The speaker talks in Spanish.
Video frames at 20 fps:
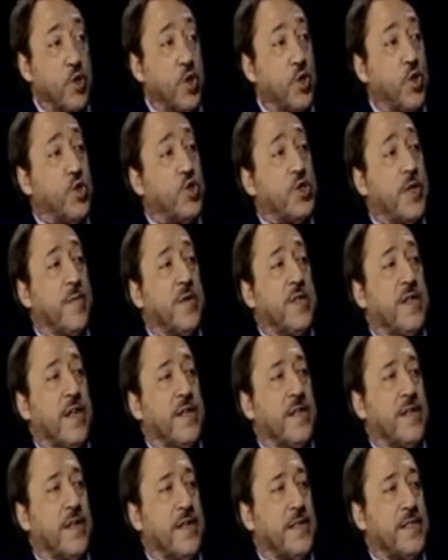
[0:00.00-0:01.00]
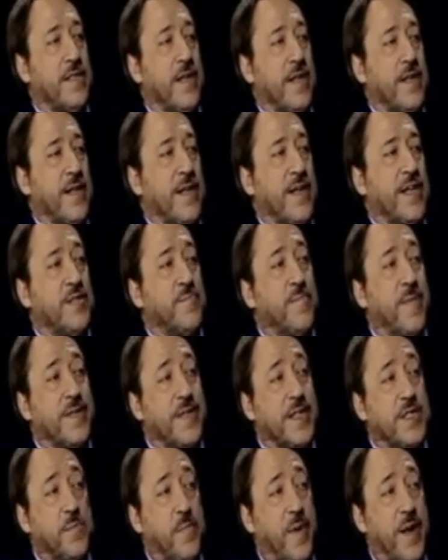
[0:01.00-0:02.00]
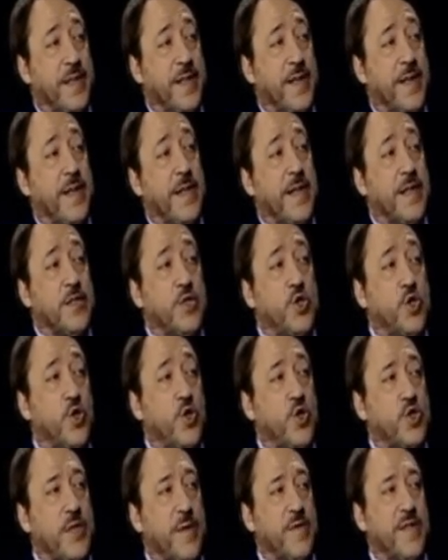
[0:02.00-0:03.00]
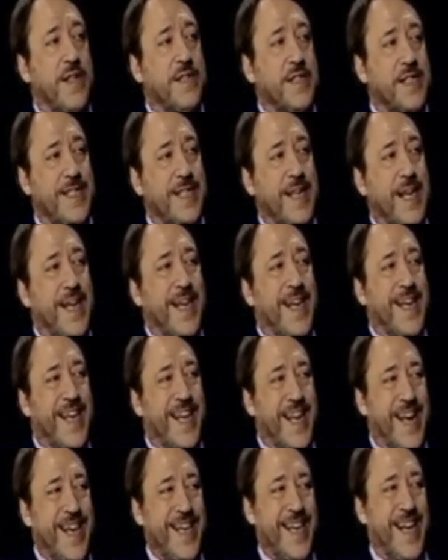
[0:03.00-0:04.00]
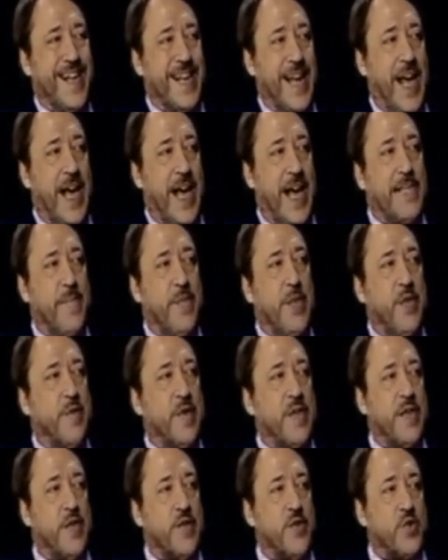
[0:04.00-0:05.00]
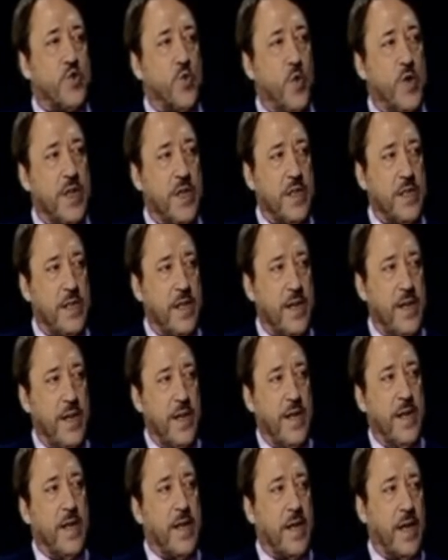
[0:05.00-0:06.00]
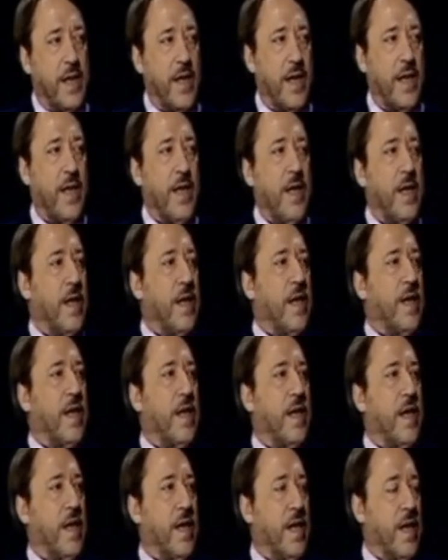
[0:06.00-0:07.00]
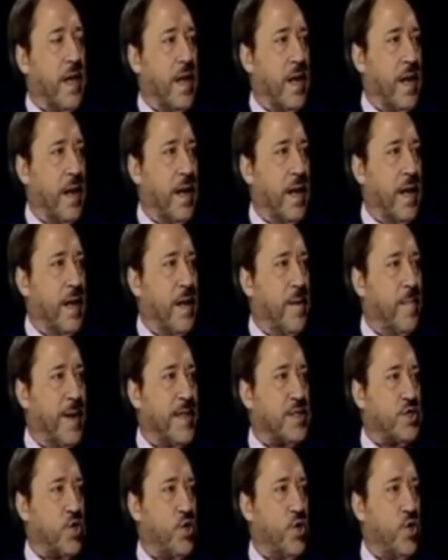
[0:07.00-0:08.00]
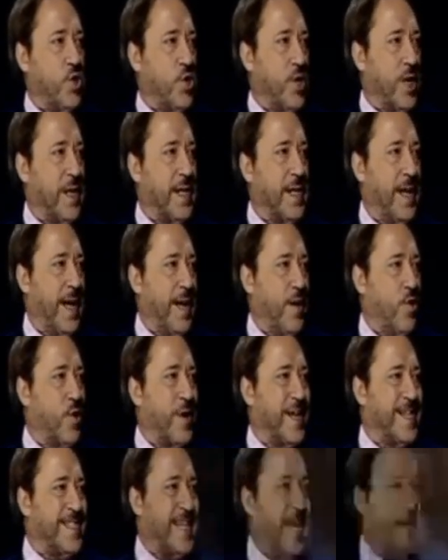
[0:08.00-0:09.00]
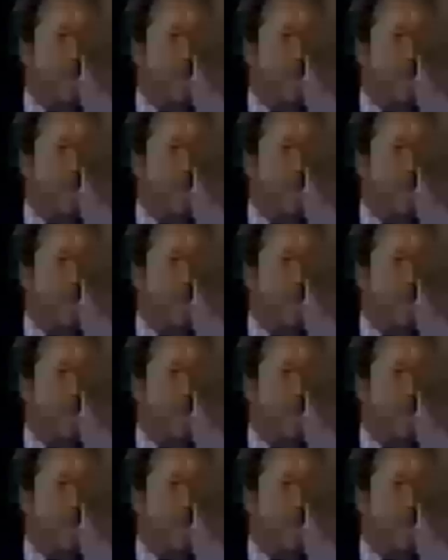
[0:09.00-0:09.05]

todos los habitantes de España, todos los habitantes creían hasta 1940 que eh, el, vasco era lo que